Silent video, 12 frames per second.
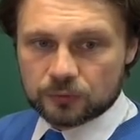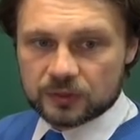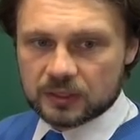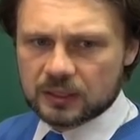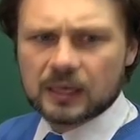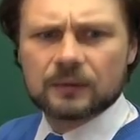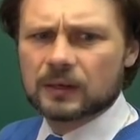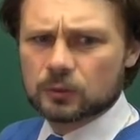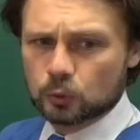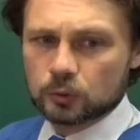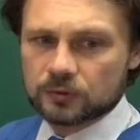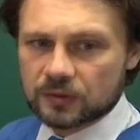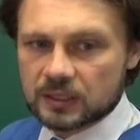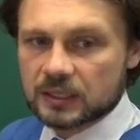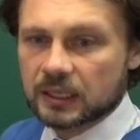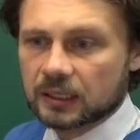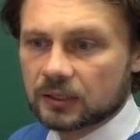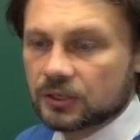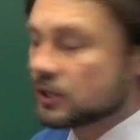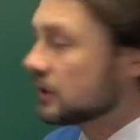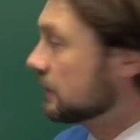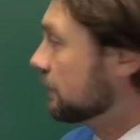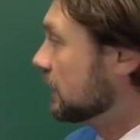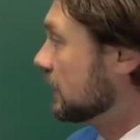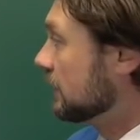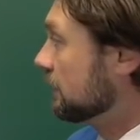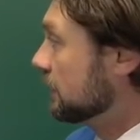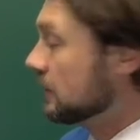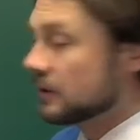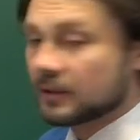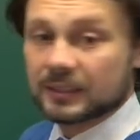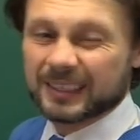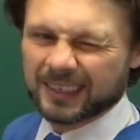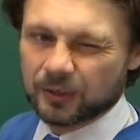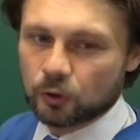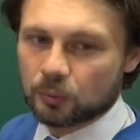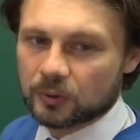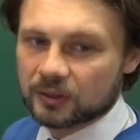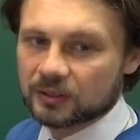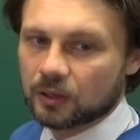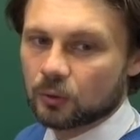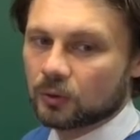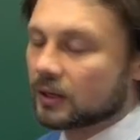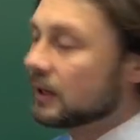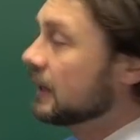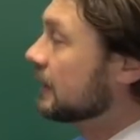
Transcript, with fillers: всегда отсутствие стрелочек на э, этих ребрах, дорогах.